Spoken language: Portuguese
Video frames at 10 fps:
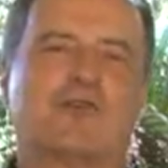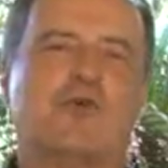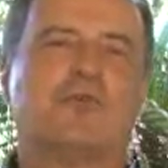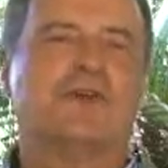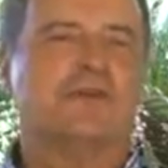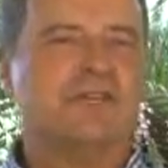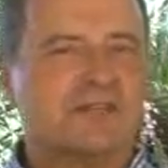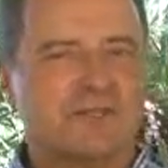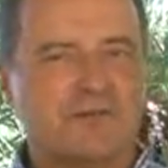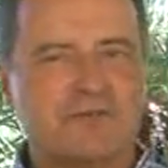acompanhe
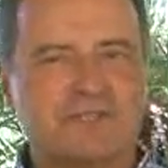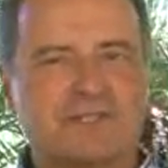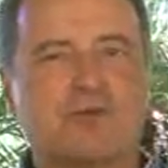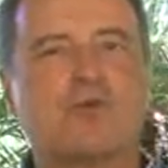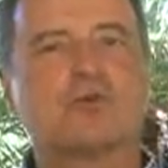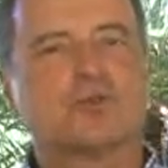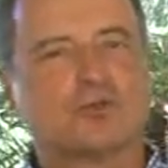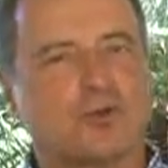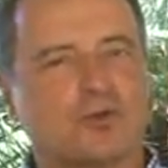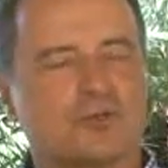minha entrevista com o
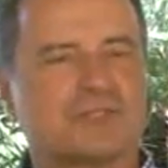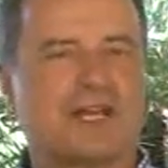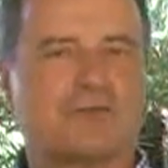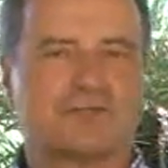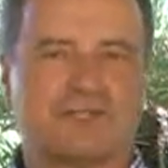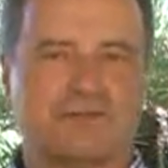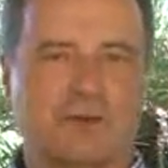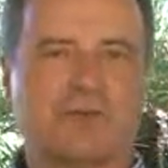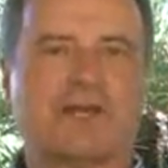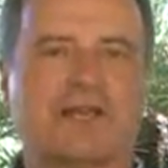Dr. Gustavo
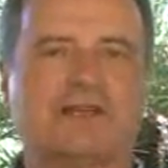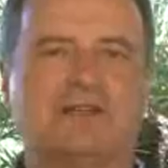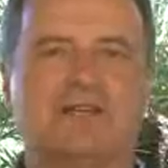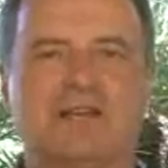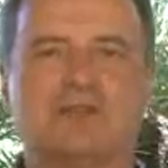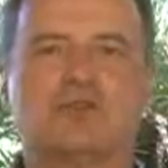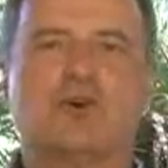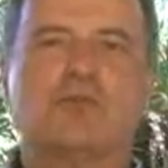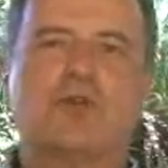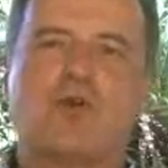Seva Pereira
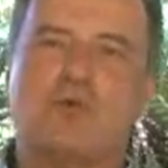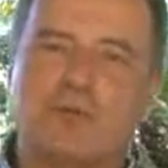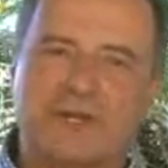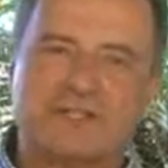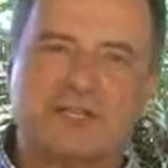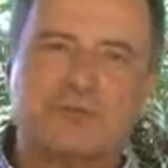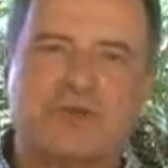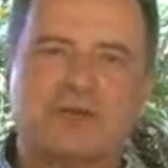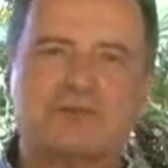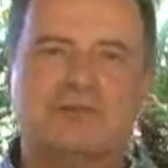sobre como perder
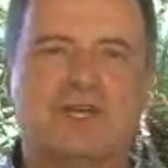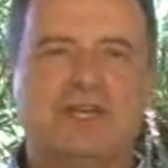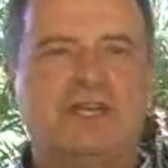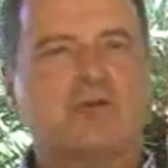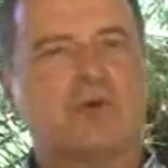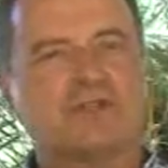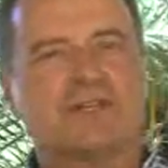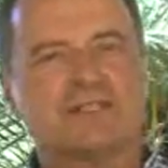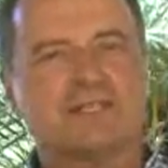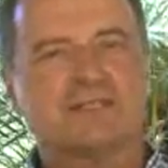peso e quando
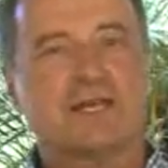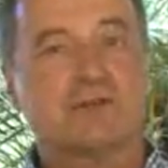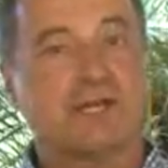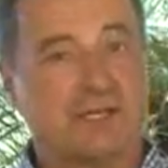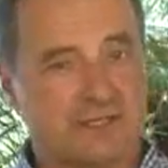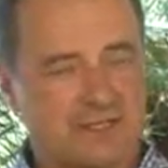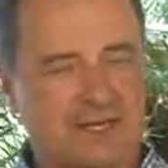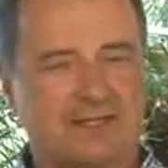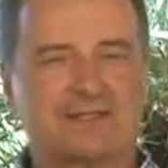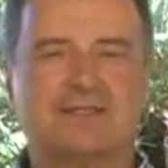é necessário
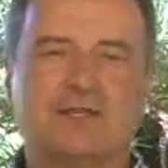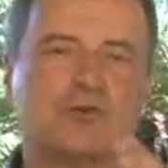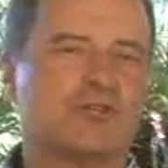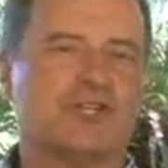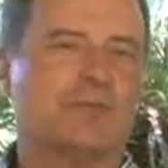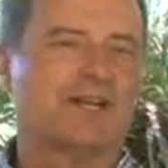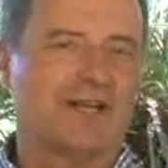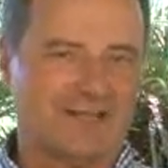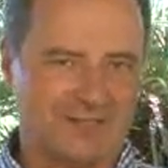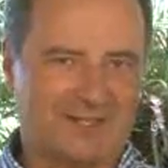realizar a cirurgia
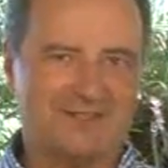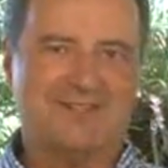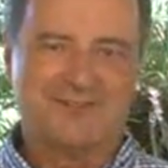bariátrica.